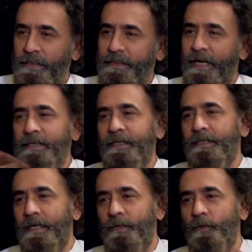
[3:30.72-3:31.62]
साथ ही
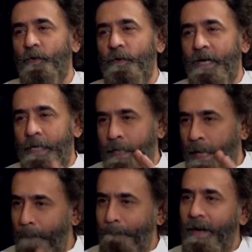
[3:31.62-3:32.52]
साथ उन्होंने
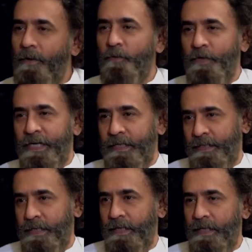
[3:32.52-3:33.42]
नापा को क्रिएट
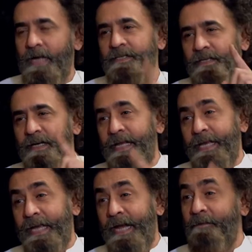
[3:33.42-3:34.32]
किया नेशनल
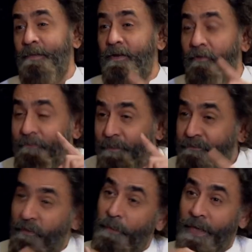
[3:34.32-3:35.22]
एकेडमी ऑफ
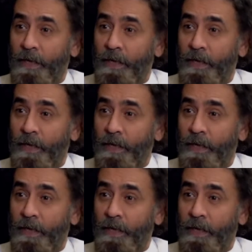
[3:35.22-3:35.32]
परफॉर्मिंग